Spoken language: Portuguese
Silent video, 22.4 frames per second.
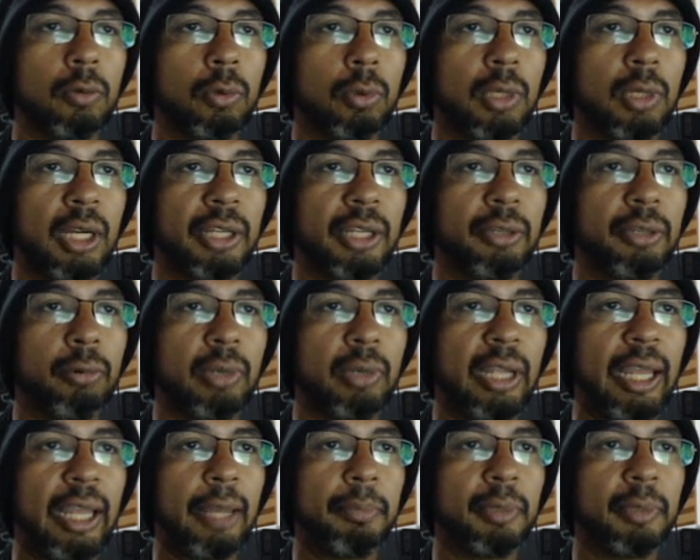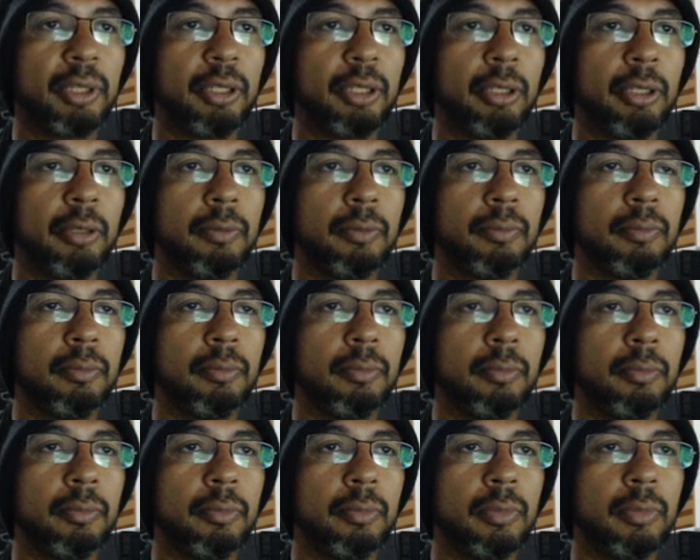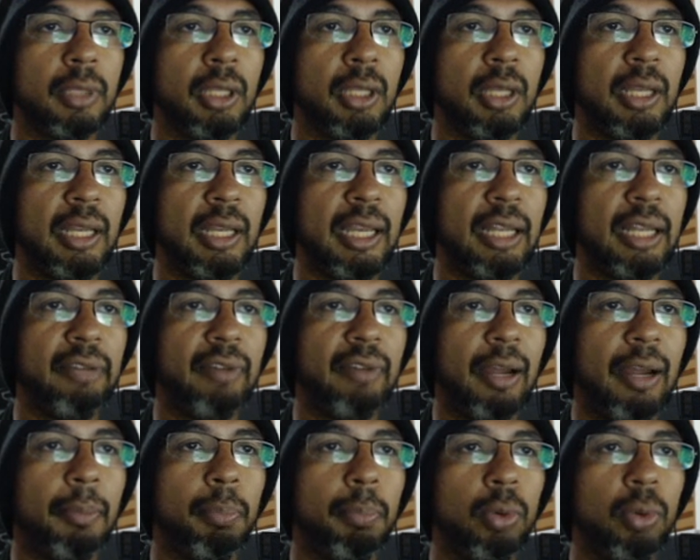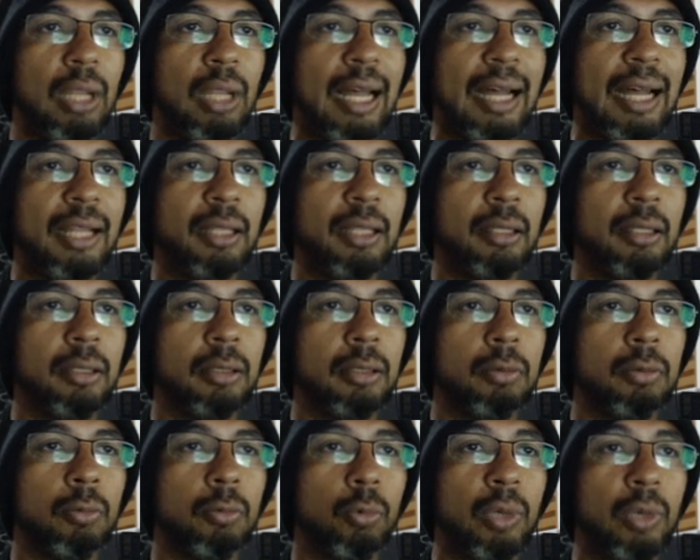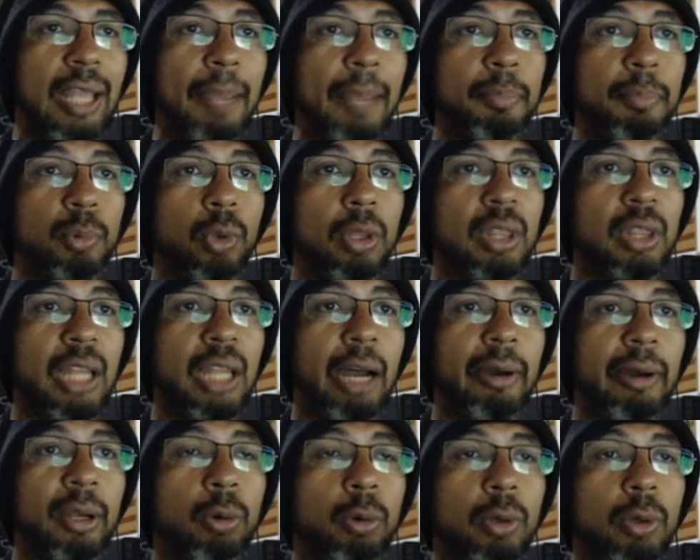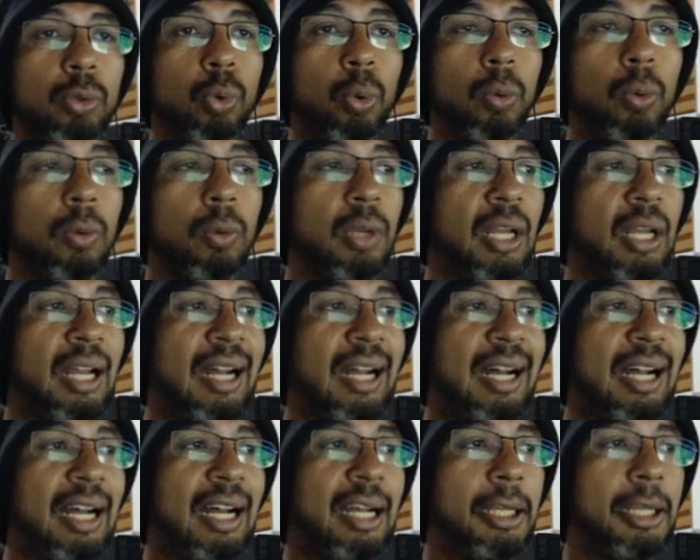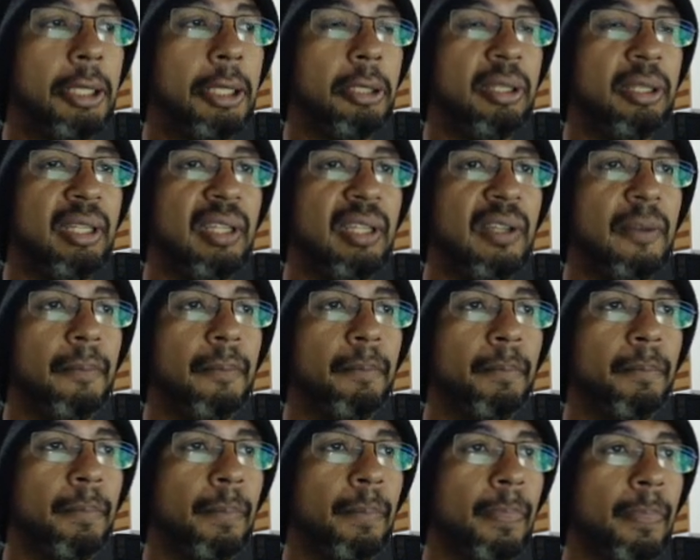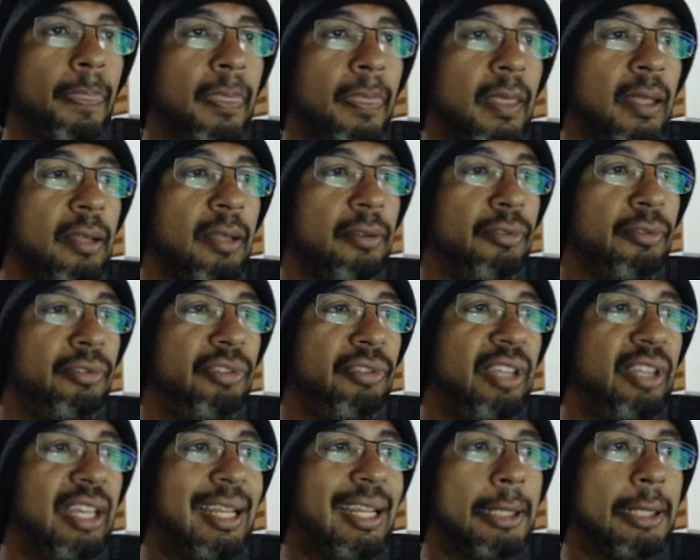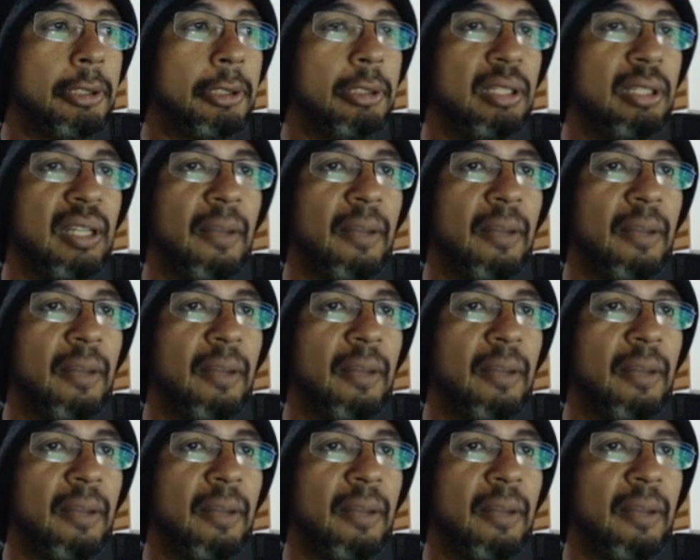colocar aqui o gap aqui. Ele vai pular. Um gap total é quando ah, ele fica